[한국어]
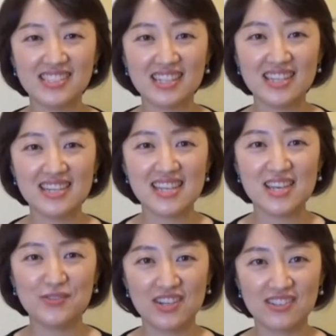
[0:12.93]
책다세
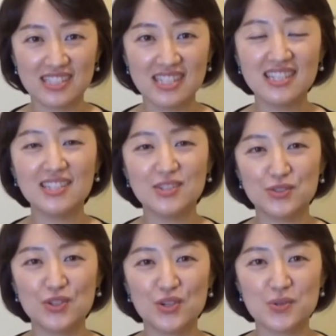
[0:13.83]
운영진
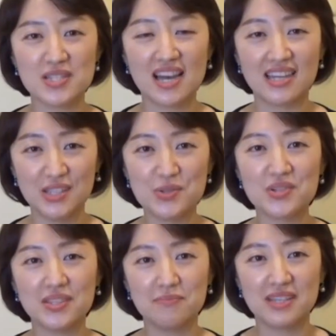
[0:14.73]
국어교사
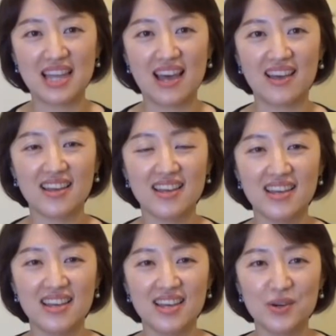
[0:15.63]
이효선입니다.
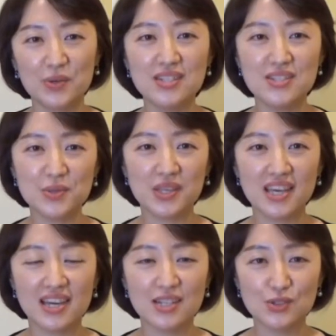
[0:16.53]
오늘
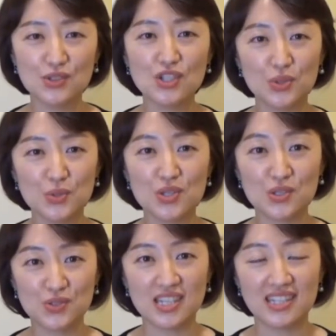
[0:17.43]
소개할 추천도서
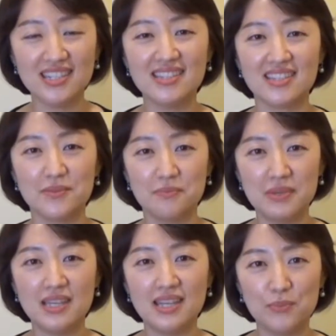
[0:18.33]
주제는
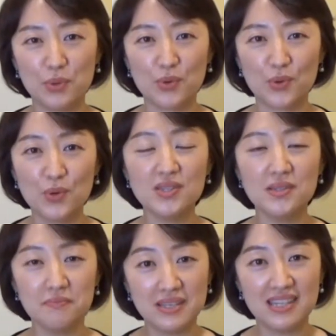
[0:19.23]
미리 보고
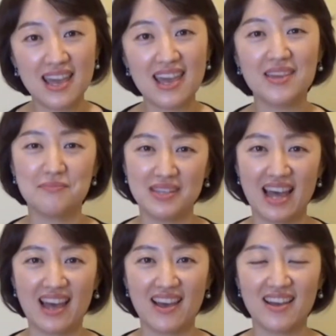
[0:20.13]
온
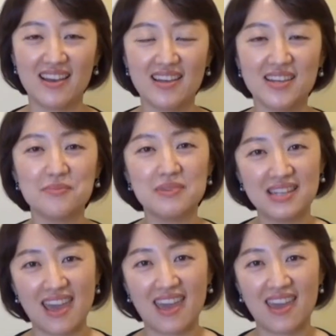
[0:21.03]
미래입니다.
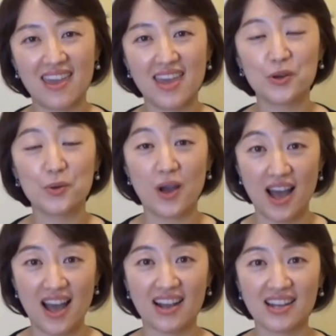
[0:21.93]
미래,
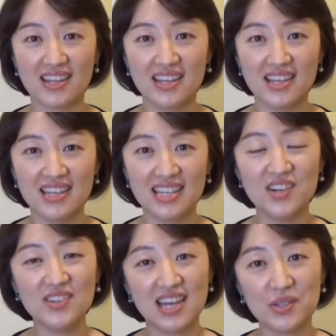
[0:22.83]
과학,
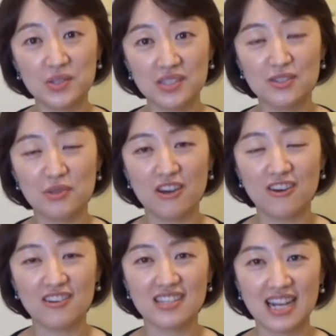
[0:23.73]
이런 단어
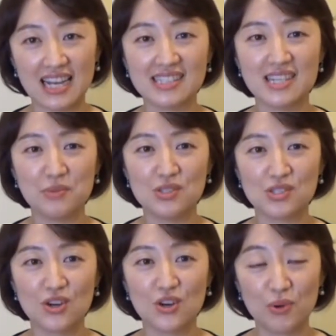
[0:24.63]
들으면 가장
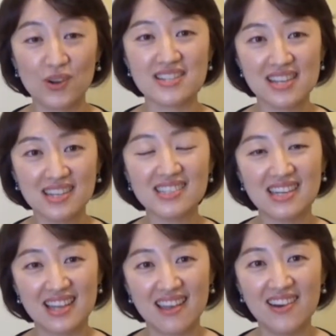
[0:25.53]
먼저 뭐가
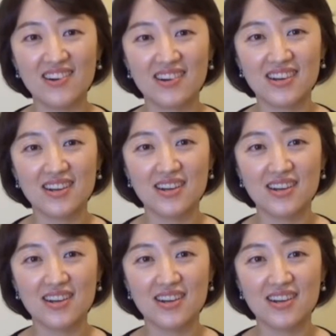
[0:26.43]
생각나나요?